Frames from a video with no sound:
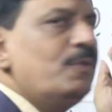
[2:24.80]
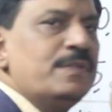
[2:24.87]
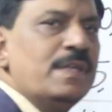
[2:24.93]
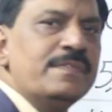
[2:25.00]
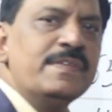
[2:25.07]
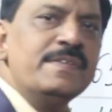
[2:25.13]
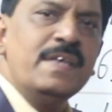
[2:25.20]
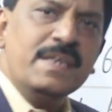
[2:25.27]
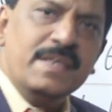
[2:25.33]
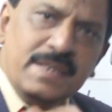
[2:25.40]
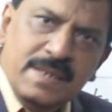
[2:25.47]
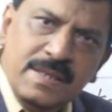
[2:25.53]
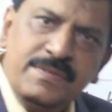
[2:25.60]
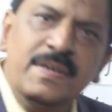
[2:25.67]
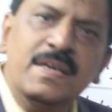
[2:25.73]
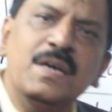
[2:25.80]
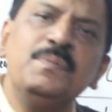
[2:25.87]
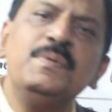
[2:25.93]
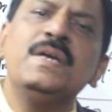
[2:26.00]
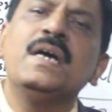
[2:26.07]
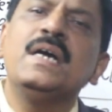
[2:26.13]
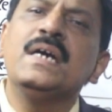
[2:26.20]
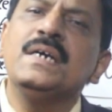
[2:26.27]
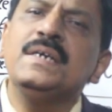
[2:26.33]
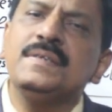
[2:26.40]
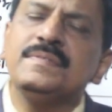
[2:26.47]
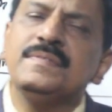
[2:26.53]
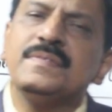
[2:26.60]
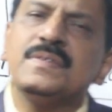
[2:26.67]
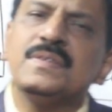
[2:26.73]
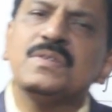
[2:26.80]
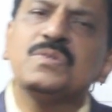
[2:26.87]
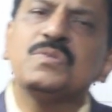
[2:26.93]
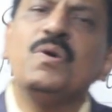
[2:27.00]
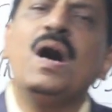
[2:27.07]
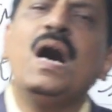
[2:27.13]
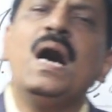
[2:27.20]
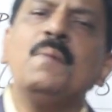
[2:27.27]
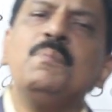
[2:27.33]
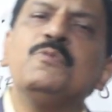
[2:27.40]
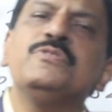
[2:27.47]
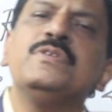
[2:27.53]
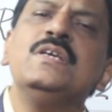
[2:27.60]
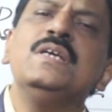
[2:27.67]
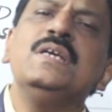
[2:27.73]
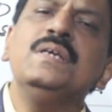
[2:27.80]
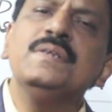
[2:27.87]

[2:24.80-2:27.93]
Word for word: लो दस हज़ार के नीचे कभी आया तो आप उसे